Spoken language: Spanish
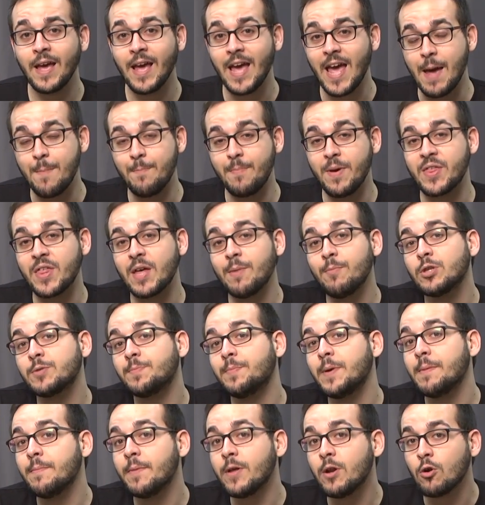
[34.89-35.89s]
Empezamos
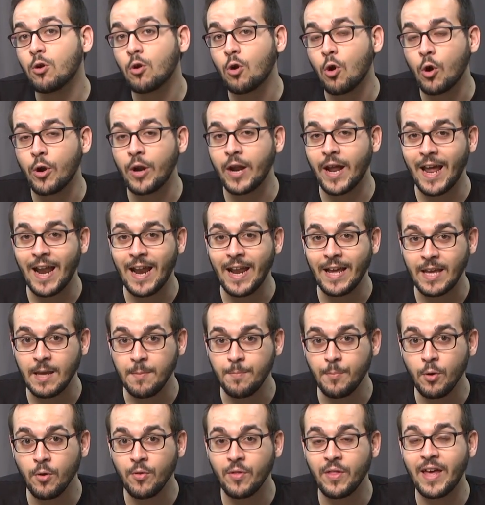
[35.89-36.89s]
primero con el
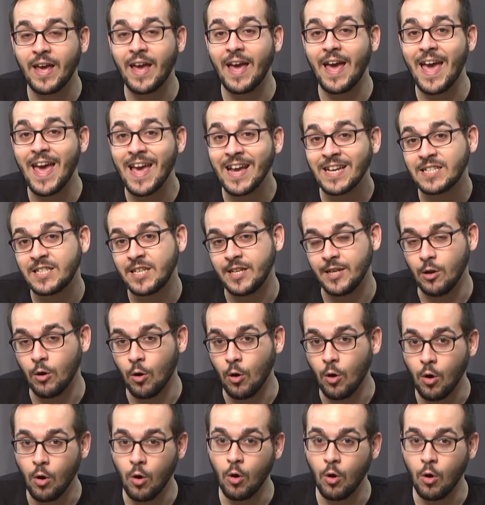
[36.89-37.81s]
equipo de Éxilo